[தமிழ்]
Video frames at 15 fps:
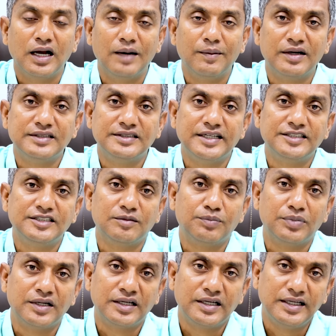ஹமாஸ் ஜெயித்த
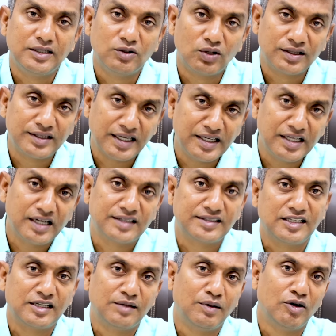பிறகு இது ஒரு தனி
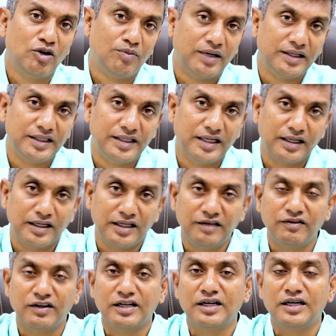அரசாங்கமாகவே மாற்றிட்டாங்க
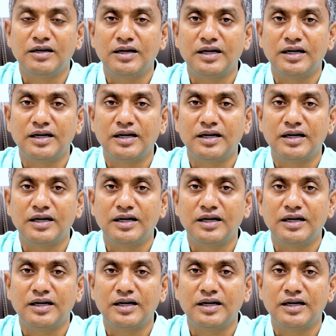இவங்க